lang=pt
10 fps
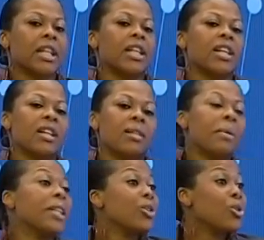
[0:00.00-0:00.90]
Uh,
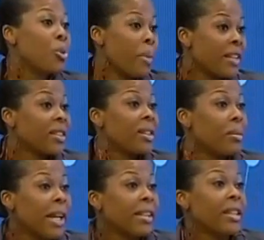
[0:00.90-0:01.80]
pela descoberta
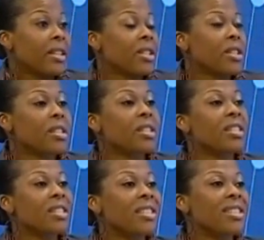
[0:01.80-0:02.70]
também destas, uh,
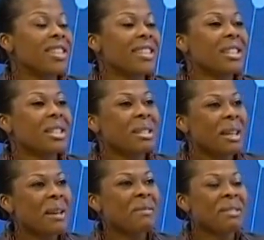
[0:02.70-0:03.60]
destas
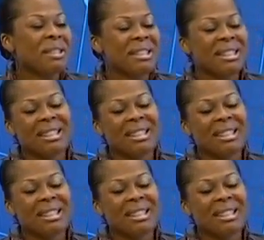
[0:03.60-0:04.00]
reservas